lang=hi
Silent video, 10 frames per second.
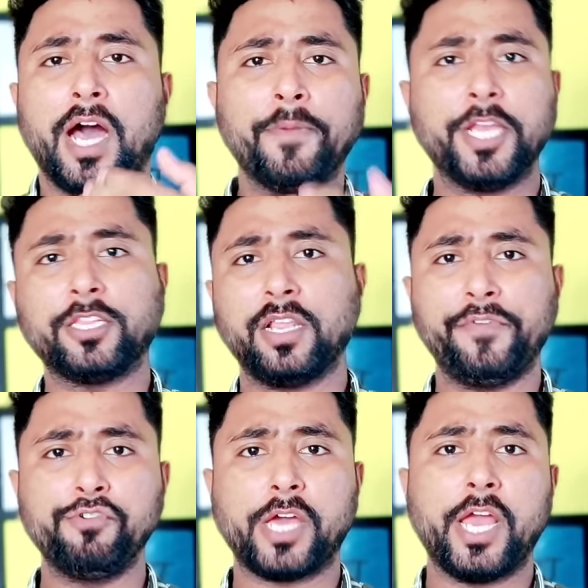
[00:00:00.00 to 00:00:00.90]
अब कितने
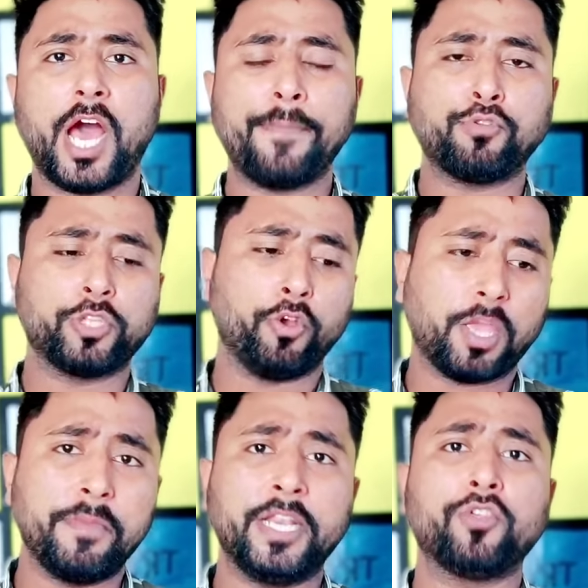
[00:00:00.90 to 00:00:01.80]
व्यूज आए आप सोचते हो
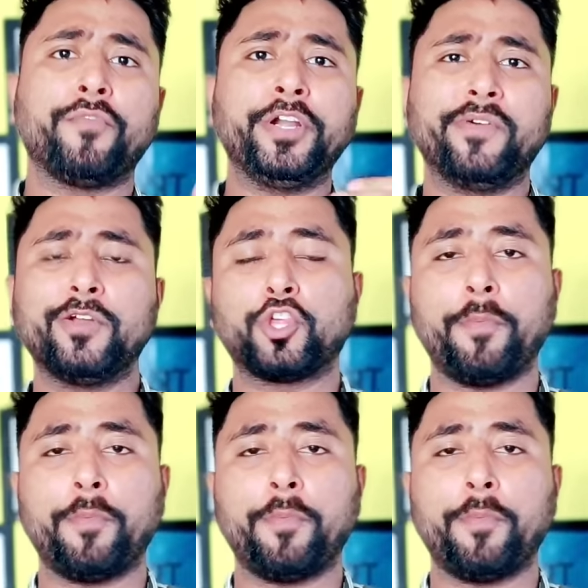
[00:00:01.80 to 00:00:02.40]
कि मेरी जो वीडियो है